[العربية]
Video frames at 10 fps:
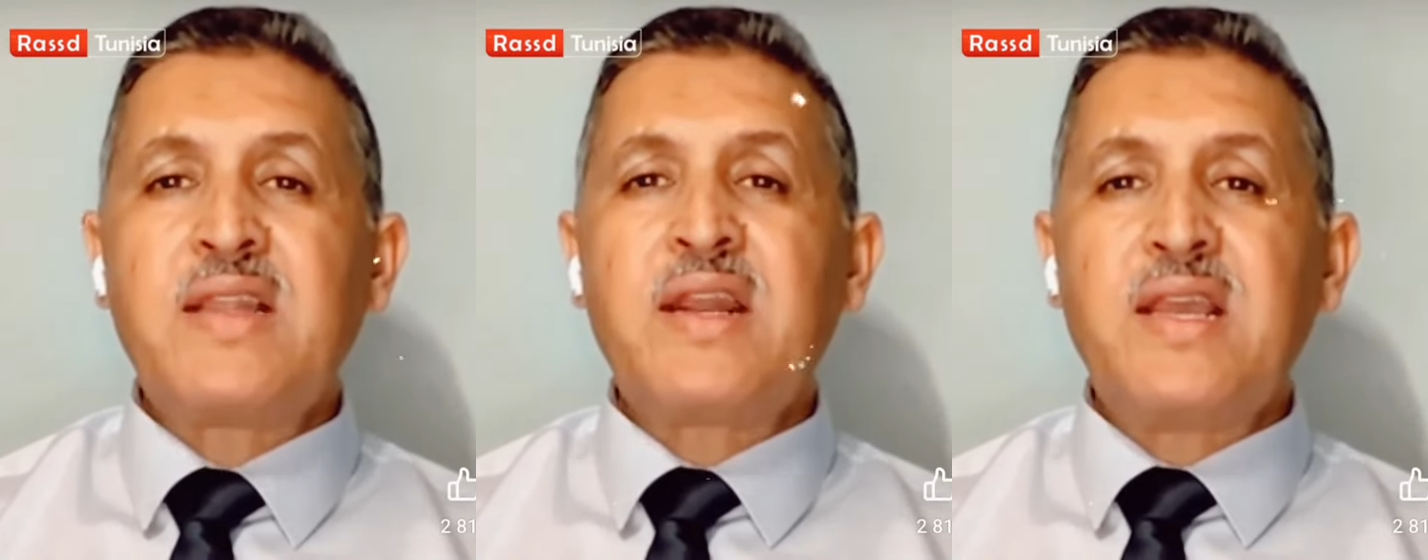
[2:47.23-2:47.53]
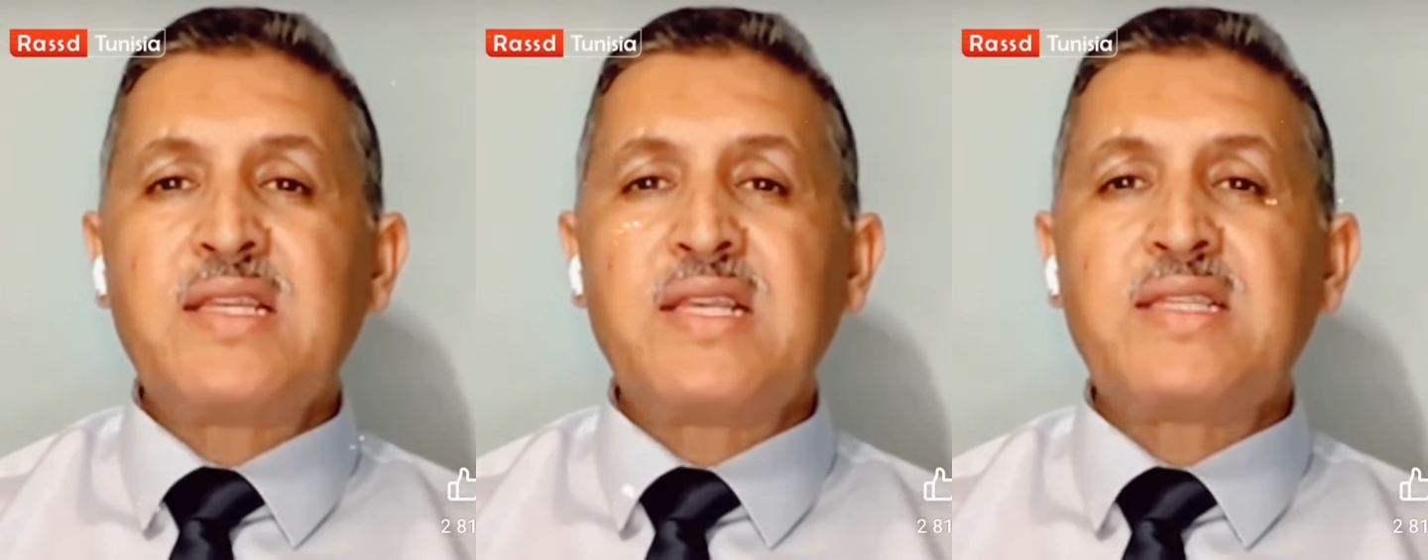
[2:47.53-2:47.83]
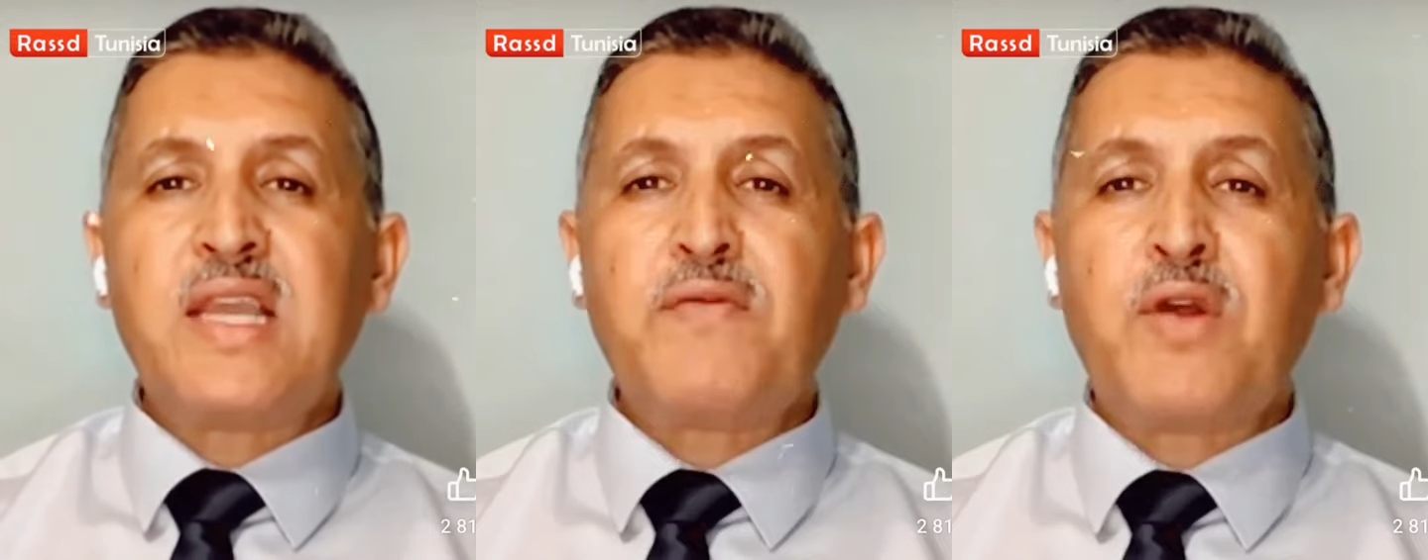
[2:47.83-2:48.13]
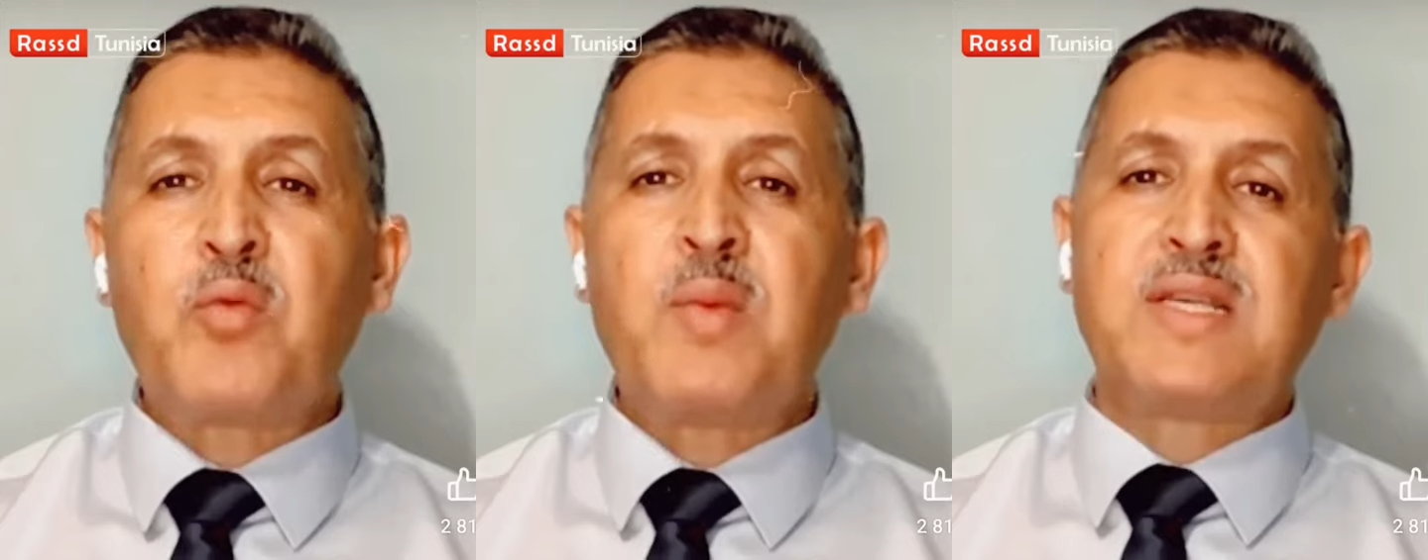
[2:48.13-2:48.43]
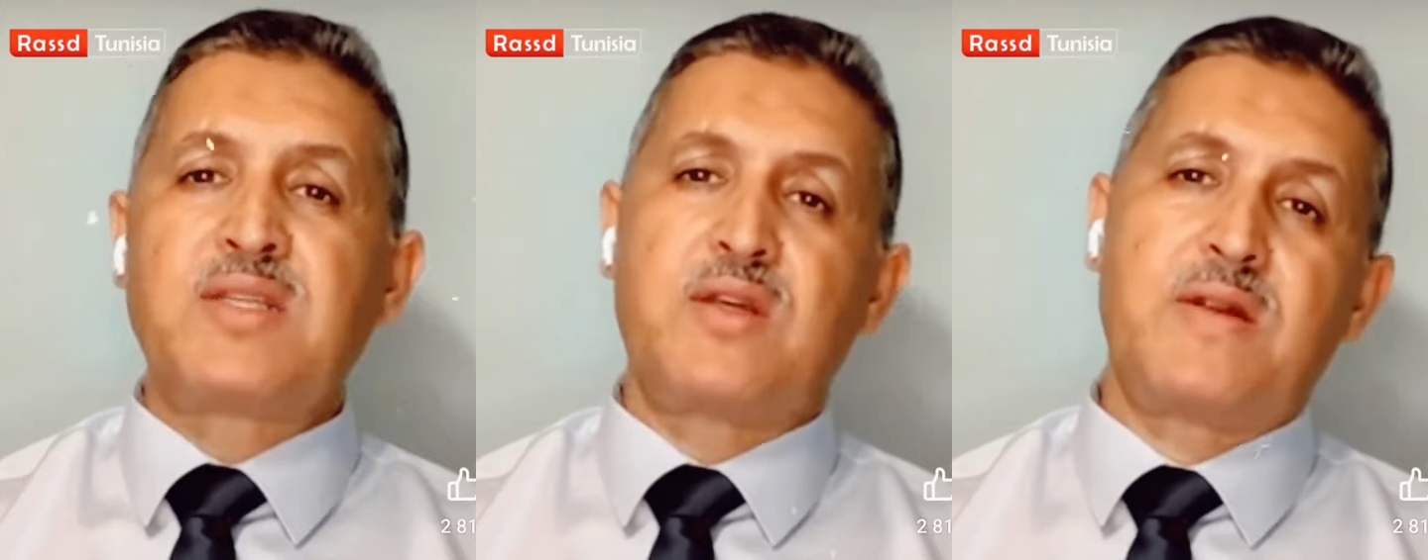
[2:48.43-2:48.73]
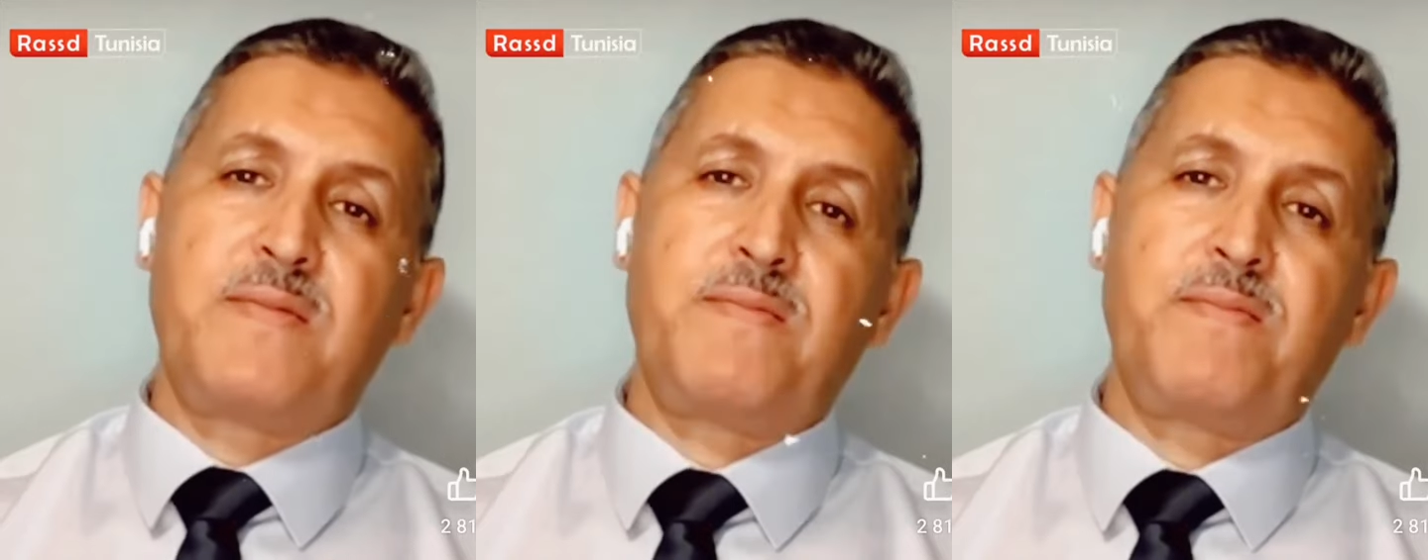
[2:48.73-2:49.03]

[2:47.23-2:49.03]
رئيسها السيد فاروق بعسكر